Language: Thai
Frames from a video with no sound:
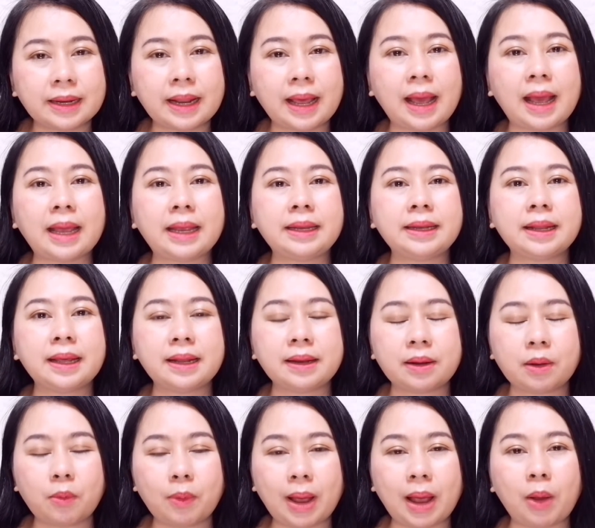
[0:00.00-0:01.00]
อนหายใน
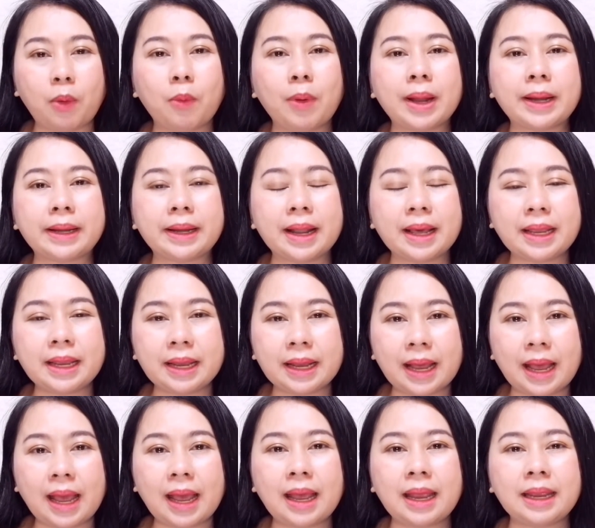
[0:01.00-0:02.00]
ระหว่างวันได้
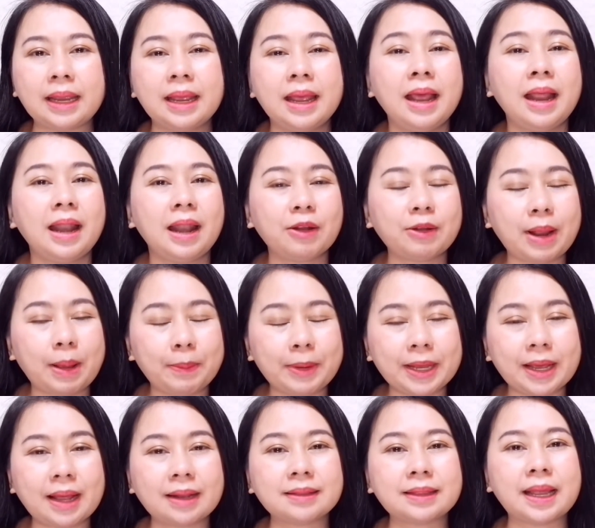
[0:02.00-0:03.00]
ง่ายแล้วทำให้
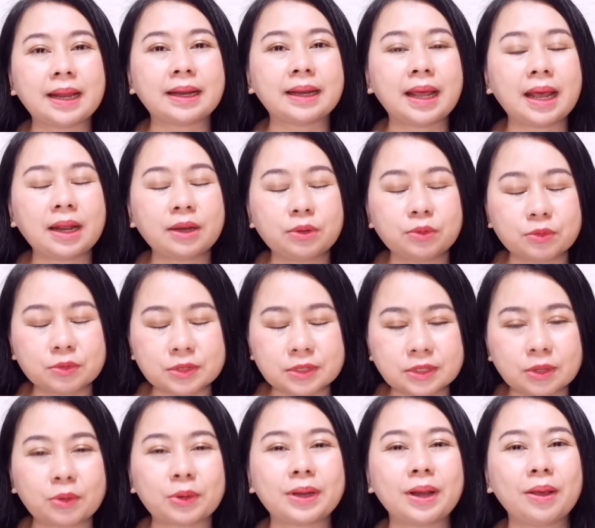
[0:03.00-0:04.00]
การแต่งหน้าดู
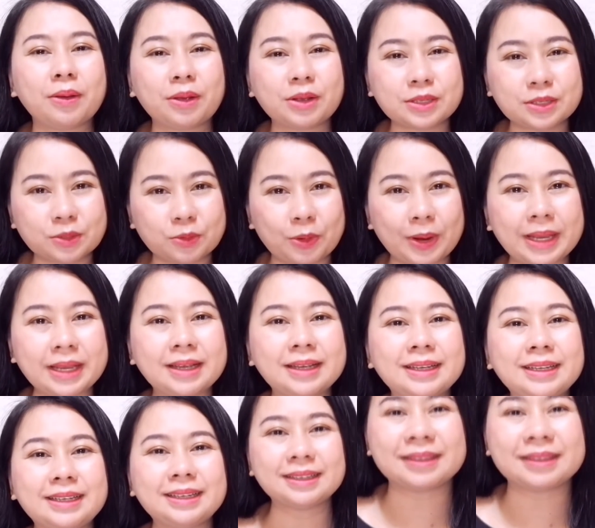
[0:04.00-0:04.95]
สดแล้วก็สวย ส่วน